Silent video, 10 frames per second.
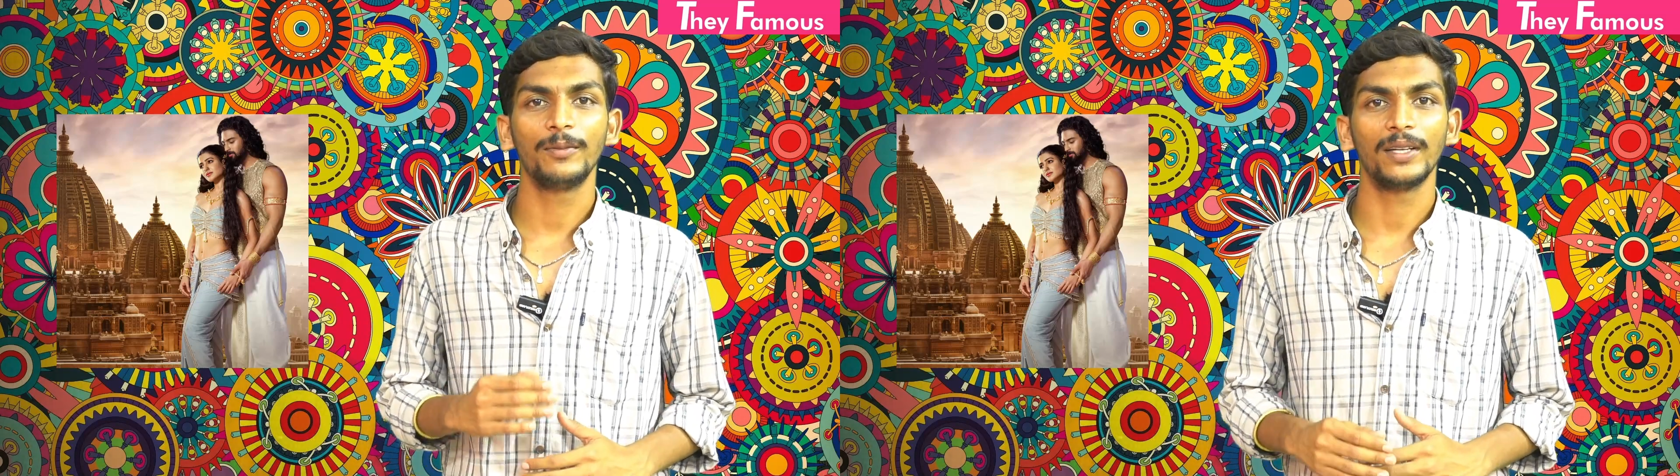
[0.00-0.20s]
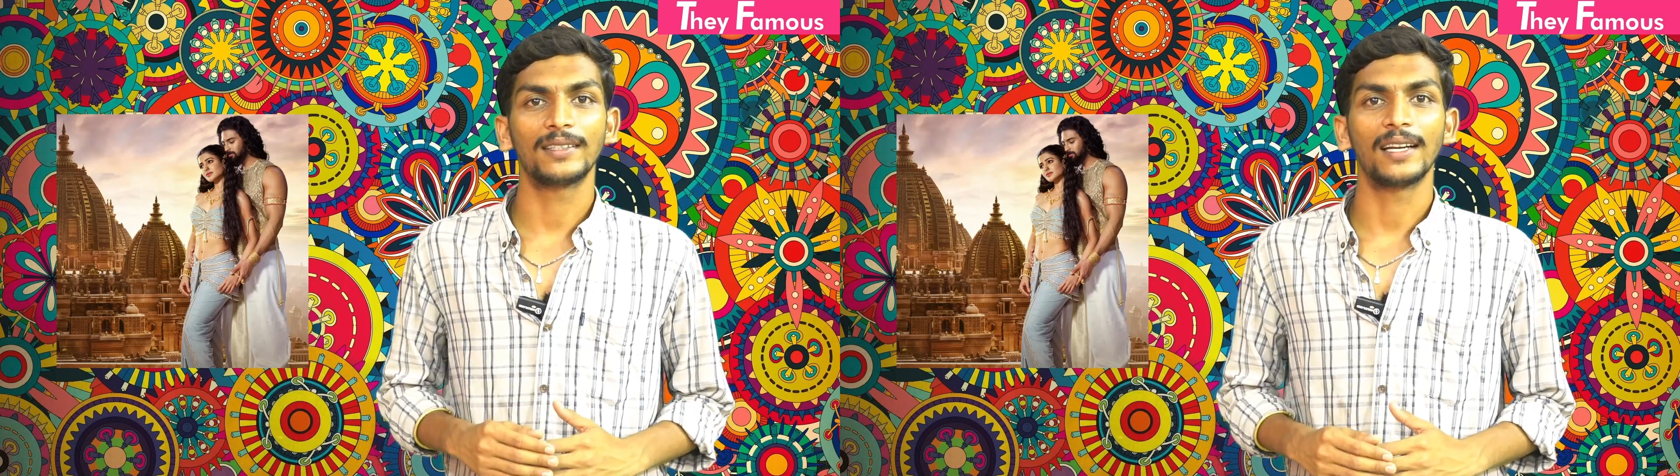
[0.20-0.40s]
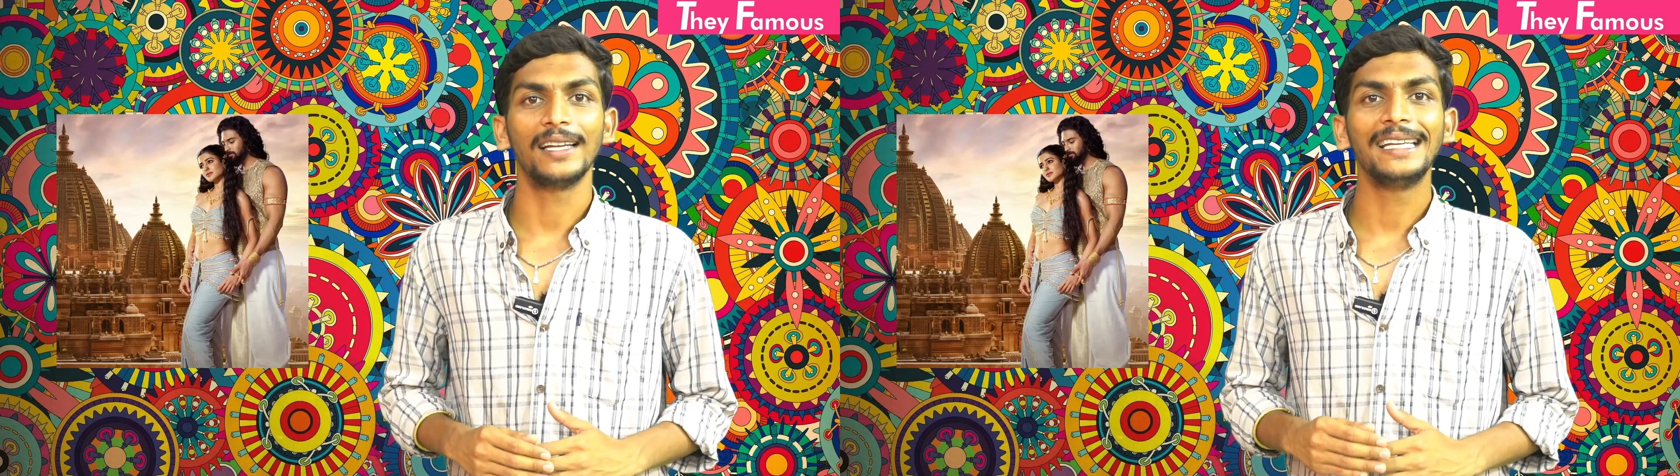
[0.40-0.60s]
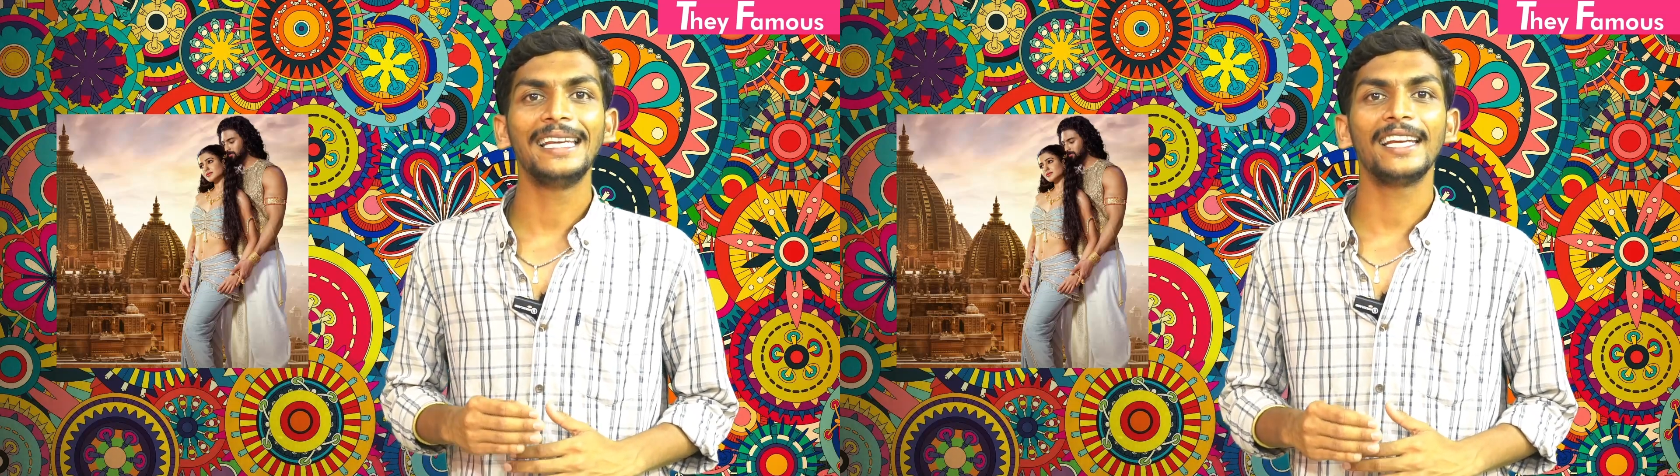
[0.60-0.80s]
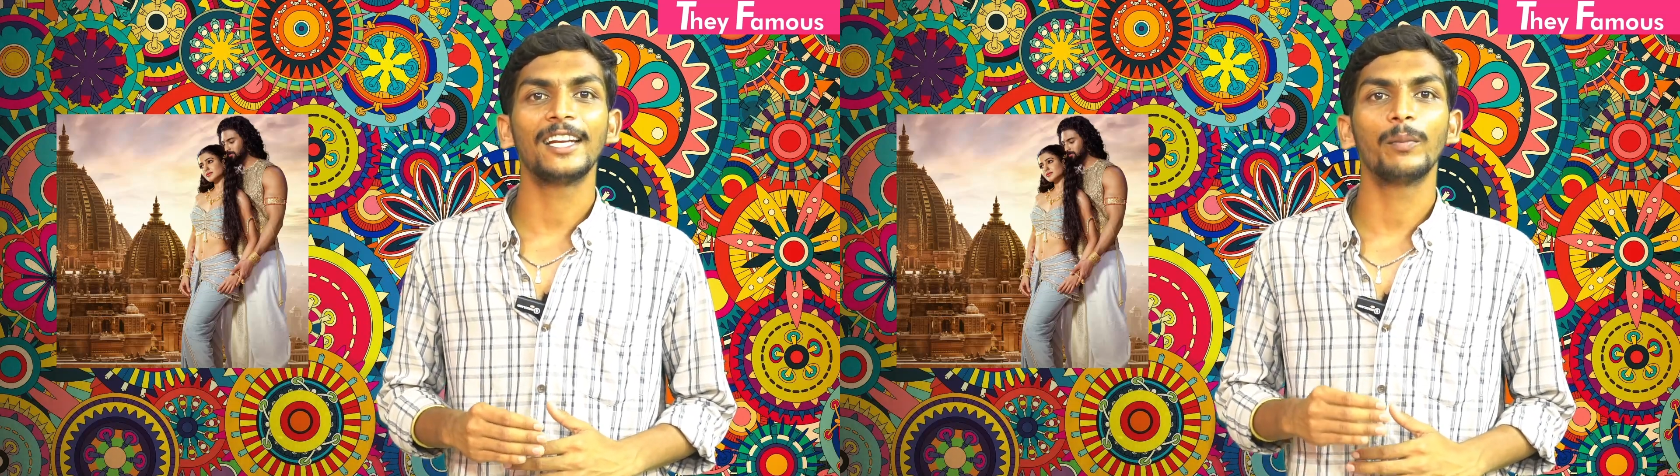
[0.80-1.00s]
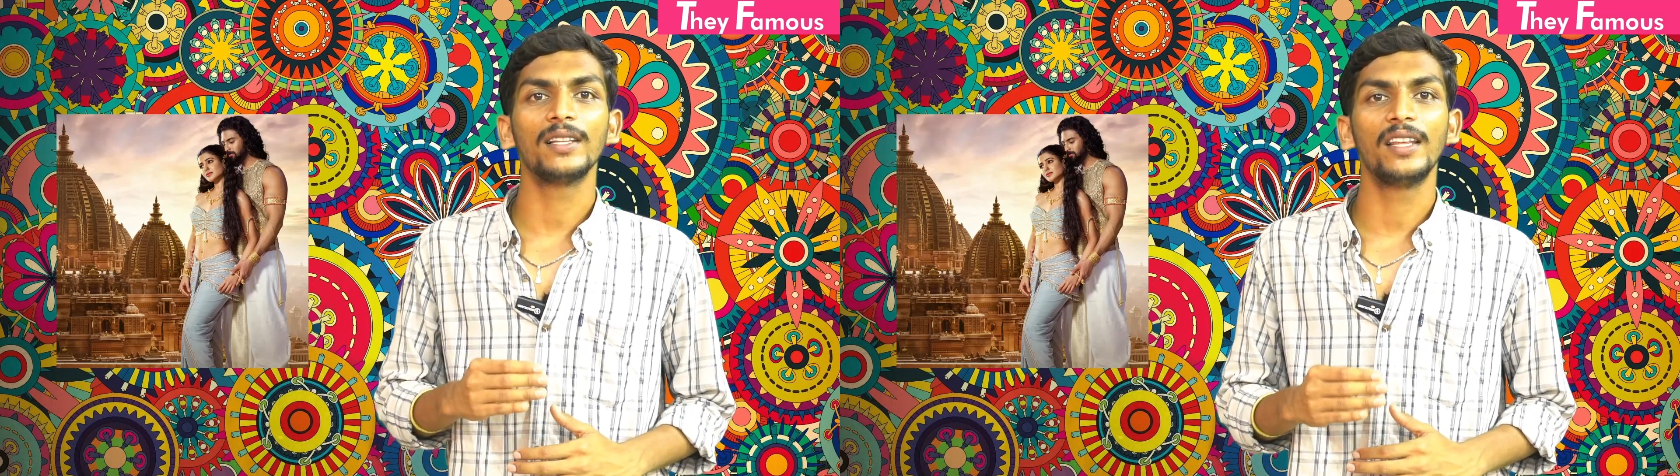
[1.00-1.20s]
ஜி பேசுகிறேன் இன்றைக்கி நம்ம